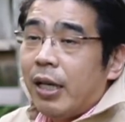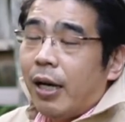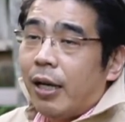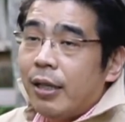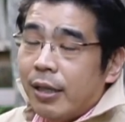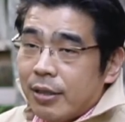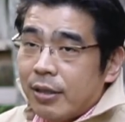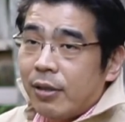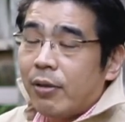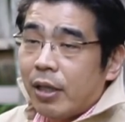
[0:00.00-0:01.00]
あなたが好
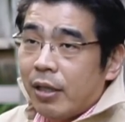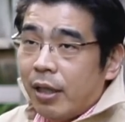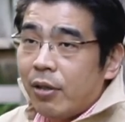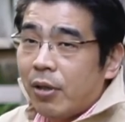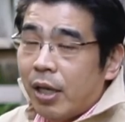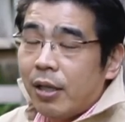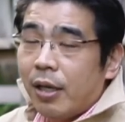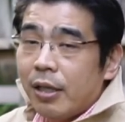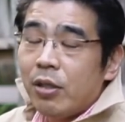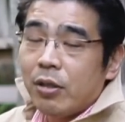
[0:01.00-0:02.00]
きとか嫌いとかあなた
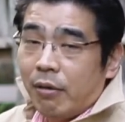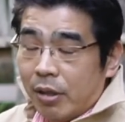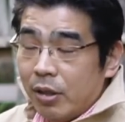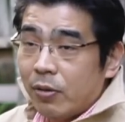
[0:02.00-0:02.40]
がいいとか悪